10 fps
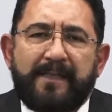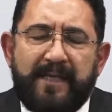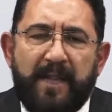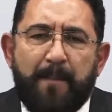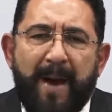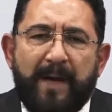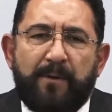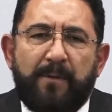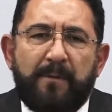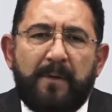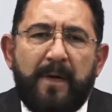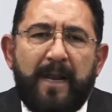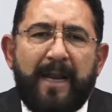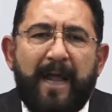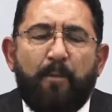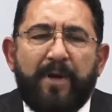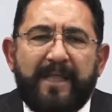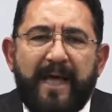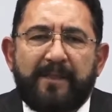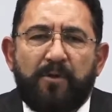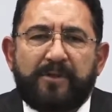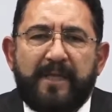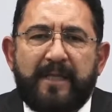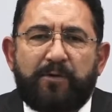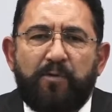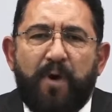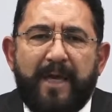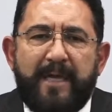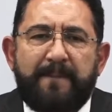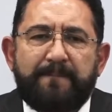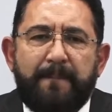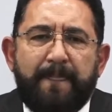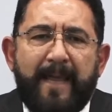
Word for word: Sin embargo, la unidad no se detuvo ahí